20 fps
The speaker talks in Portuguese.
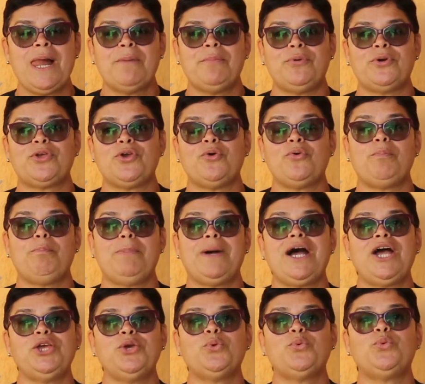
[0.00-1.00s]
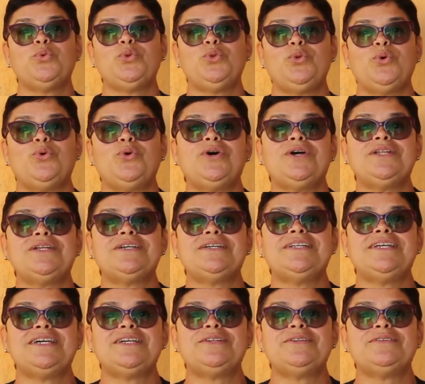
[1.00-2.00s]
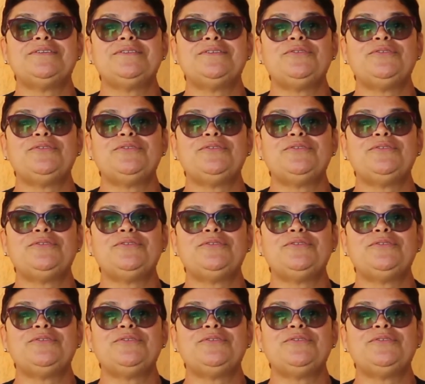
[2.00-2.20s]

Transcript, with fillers: Porque o barrigudona, né,